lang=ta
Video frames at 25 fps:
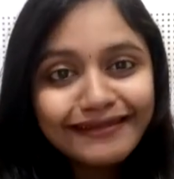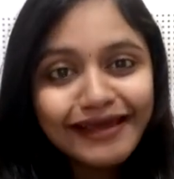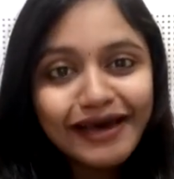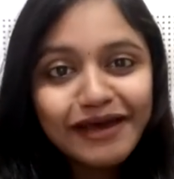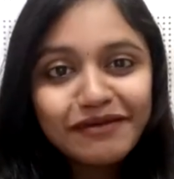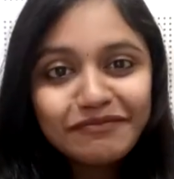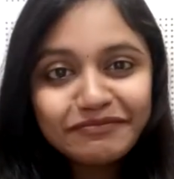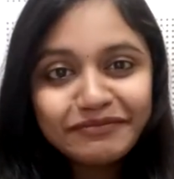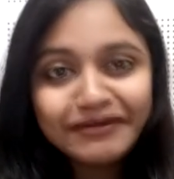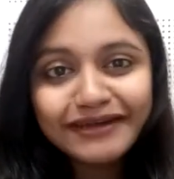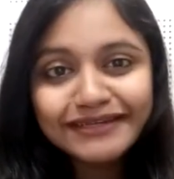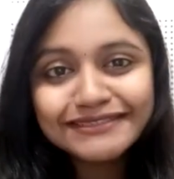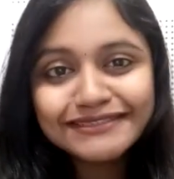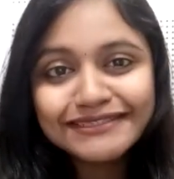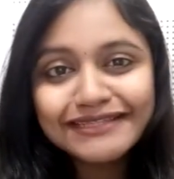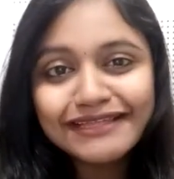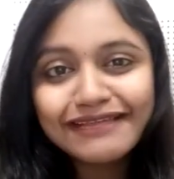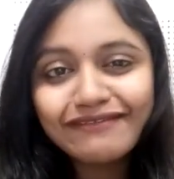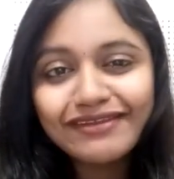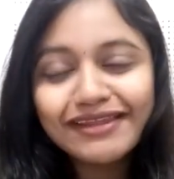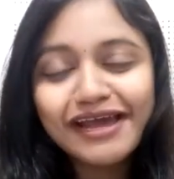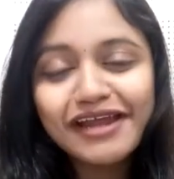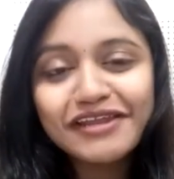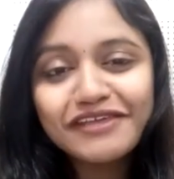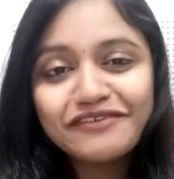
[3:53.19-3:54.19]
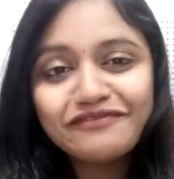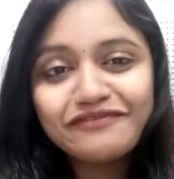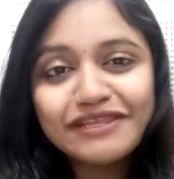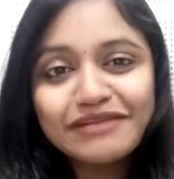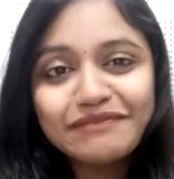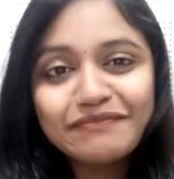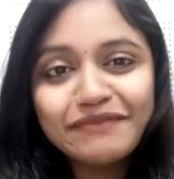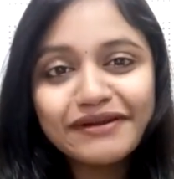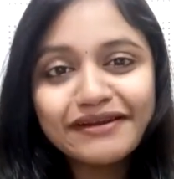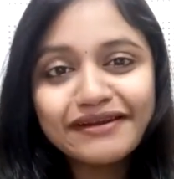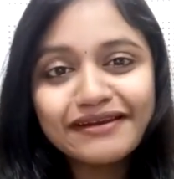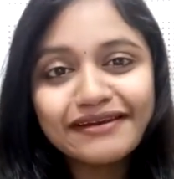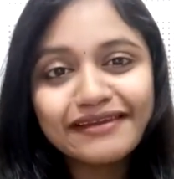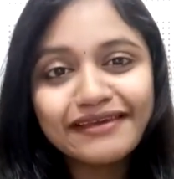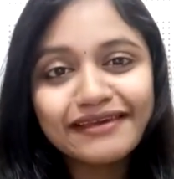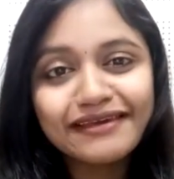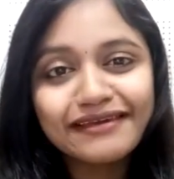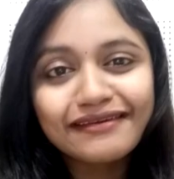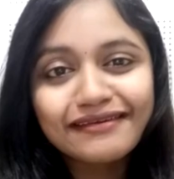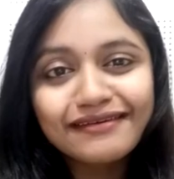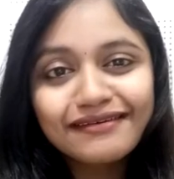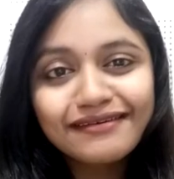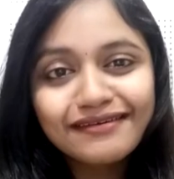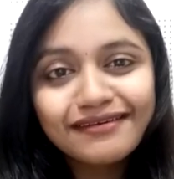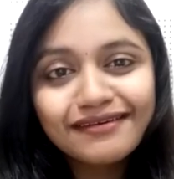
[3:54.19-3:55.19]
ஏய் நான் பர்சனலாகவே நானே ஃபீல்
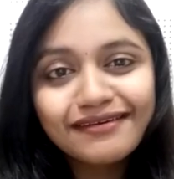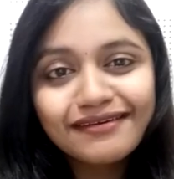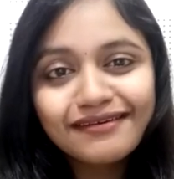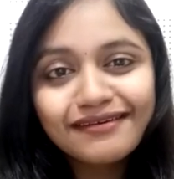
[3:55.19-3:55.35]
பண்ணுறேனே